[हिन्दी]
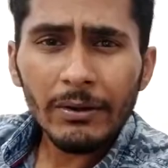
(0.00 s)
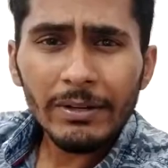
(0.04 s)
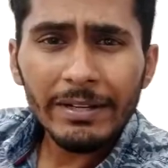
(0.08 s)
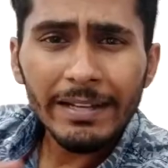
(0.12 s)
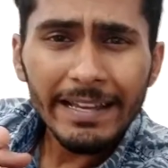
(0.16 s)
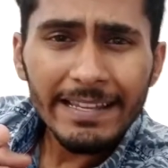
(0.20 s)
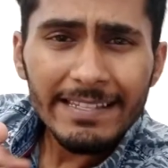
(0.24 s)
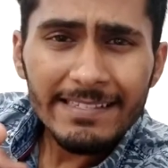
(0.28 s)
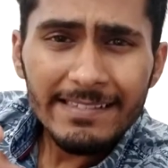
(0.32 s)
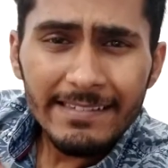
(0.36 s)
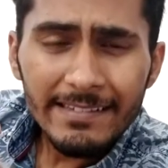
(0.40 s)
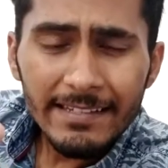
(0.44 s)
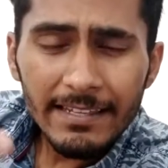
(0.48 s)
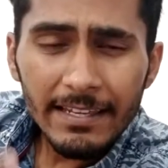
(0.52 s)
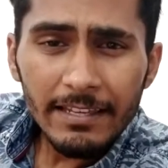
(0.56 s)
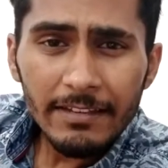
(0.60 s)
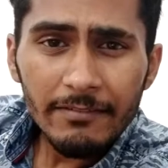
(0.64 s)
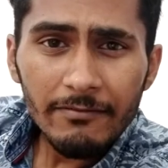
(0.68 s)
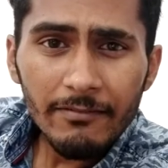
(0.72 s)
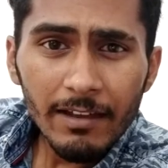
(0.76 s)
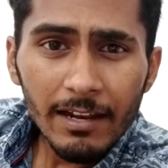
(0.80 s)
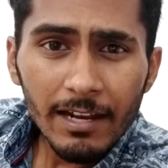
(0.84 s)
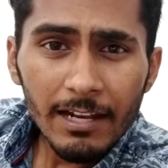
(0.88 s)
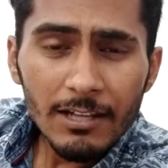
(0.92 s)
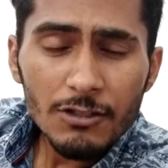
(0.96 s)
और गैज ये
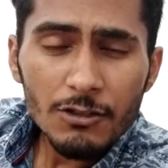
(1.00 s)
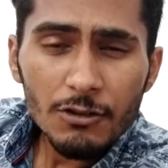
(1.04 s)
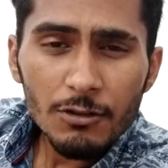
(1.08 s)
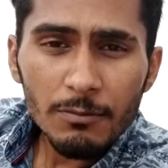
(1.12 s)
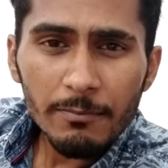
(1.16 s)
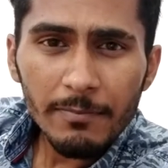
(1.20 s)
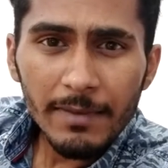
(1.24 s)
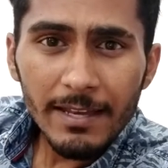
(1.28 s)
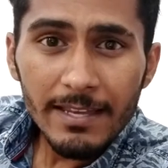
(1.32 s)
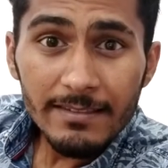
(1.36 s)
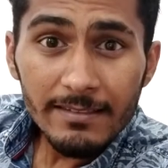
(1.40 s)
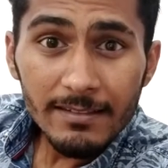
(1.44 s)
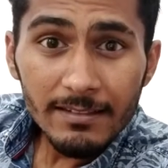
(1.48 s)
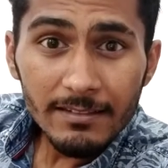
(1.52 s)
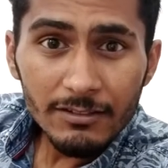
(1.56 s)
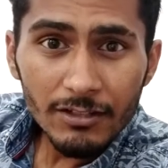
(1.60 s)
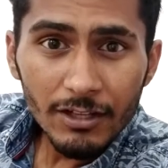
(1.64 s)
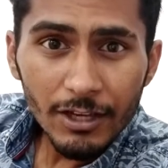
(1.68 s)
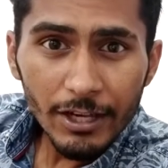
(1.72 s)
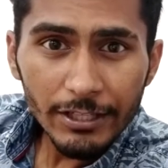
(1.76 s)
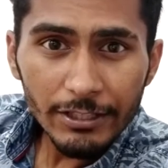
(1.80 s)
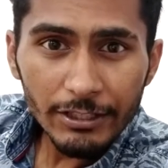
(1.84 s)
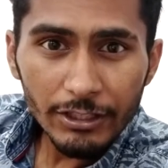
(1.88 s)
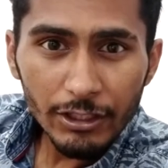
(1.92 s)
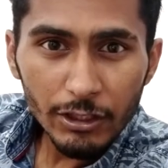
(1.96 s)
वाला जो मैसेज
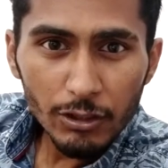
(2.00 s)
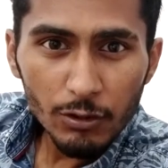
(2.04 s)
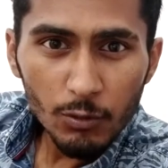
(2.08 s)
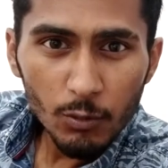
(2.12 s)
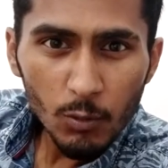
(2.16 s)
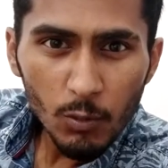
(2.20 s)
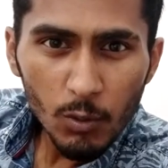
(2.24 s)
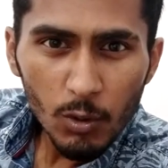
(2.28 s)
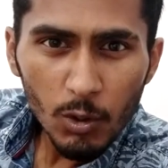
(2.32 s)
है ये